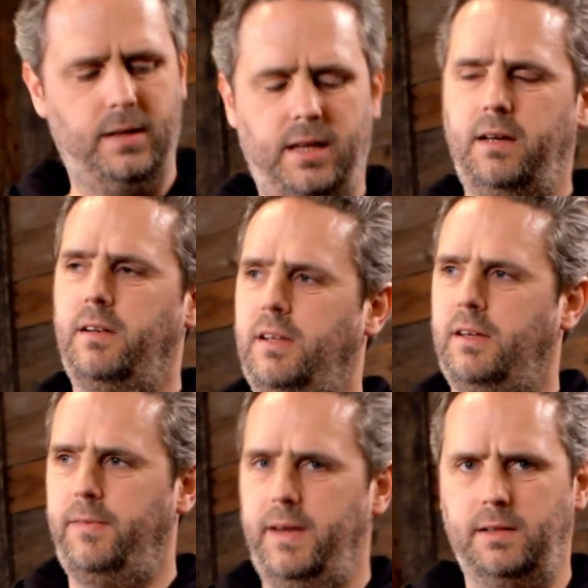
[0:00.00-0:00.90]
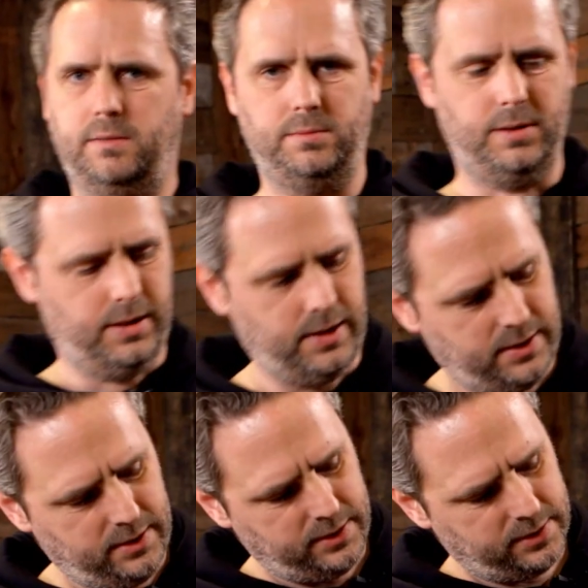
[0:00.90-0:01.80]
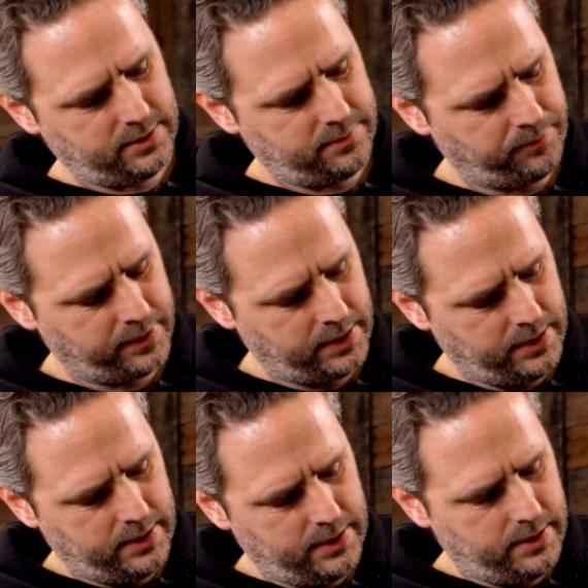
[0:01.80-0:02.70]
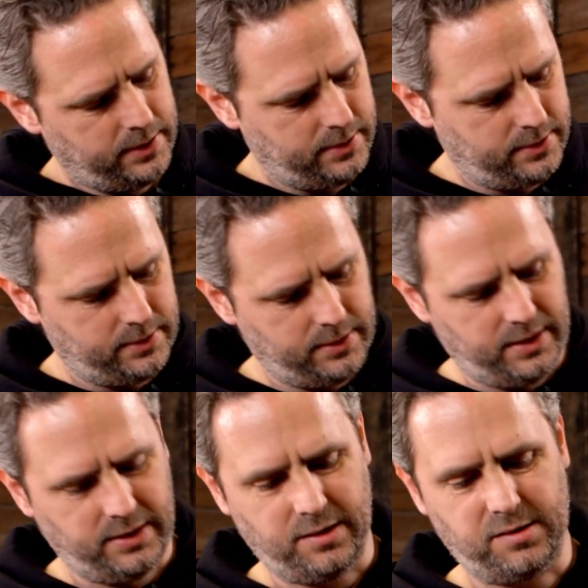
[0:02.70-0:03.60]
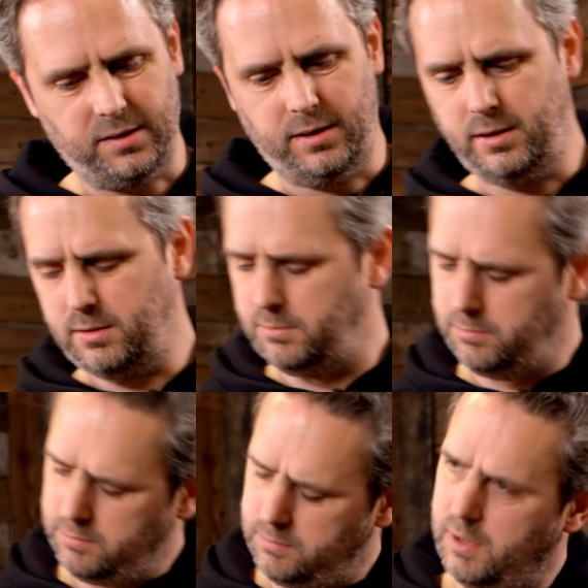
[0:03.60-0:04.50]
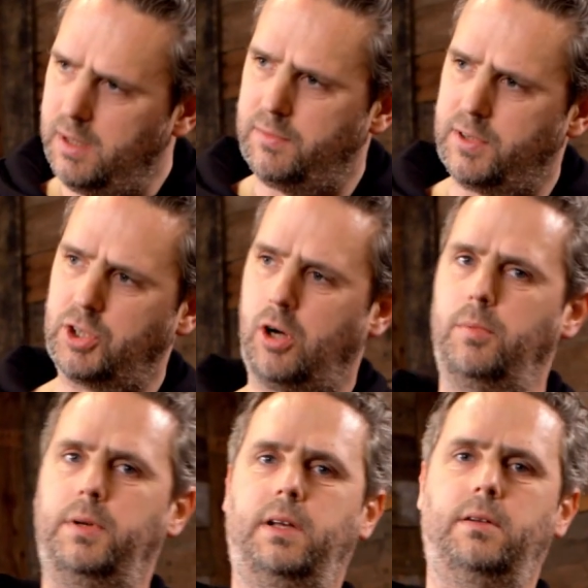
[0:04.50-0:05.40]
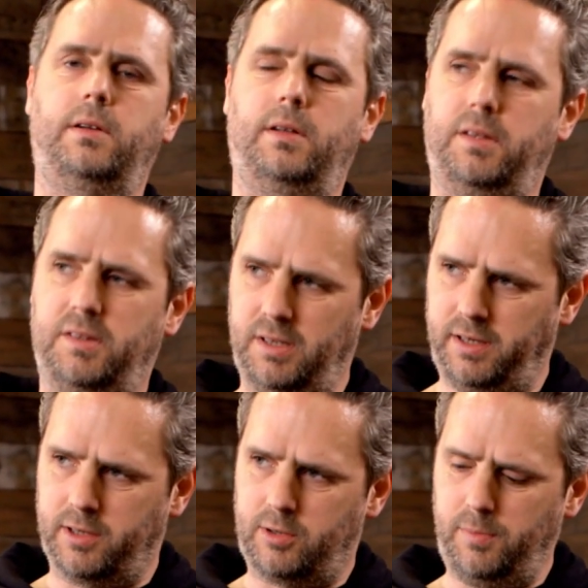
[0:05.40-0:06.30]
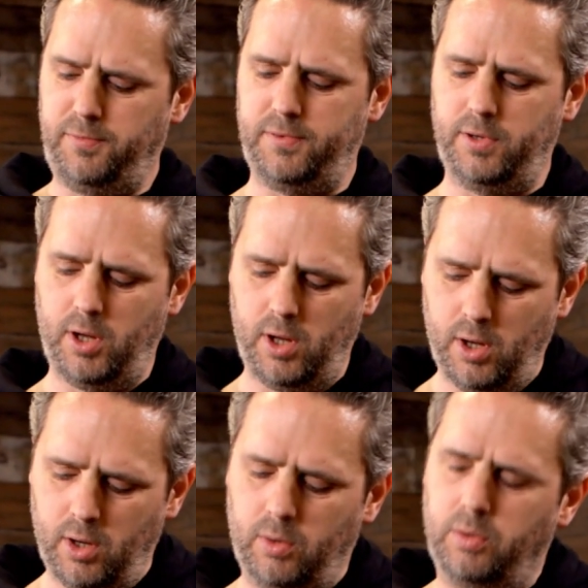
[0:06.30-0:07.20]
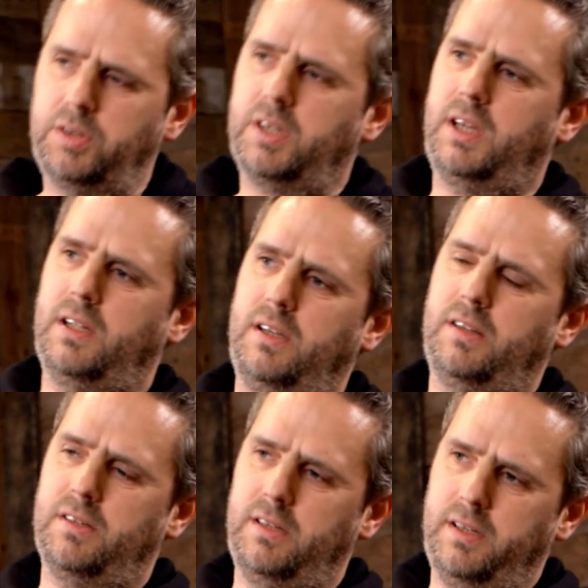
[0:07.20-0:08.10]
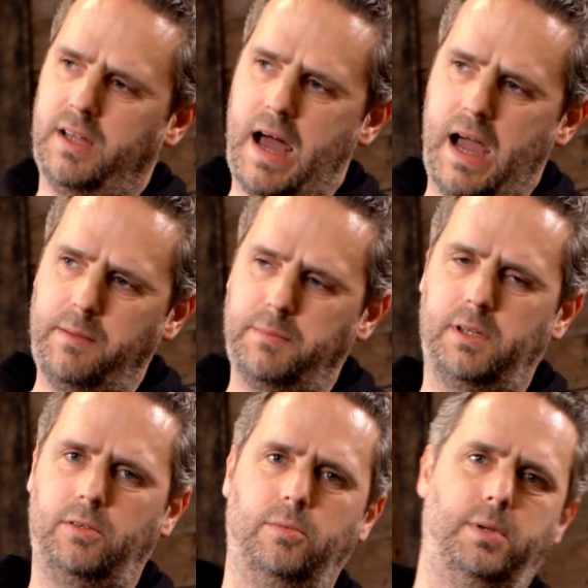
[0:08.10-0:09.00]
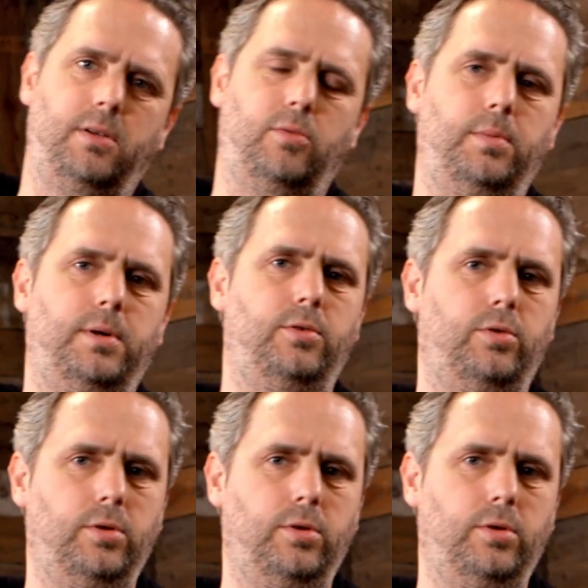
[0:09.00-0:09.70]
lege den quer in den, äh, in den Zylinder, verschraube den Zylinderkopf und drehe den Zylinder einmal über den oberen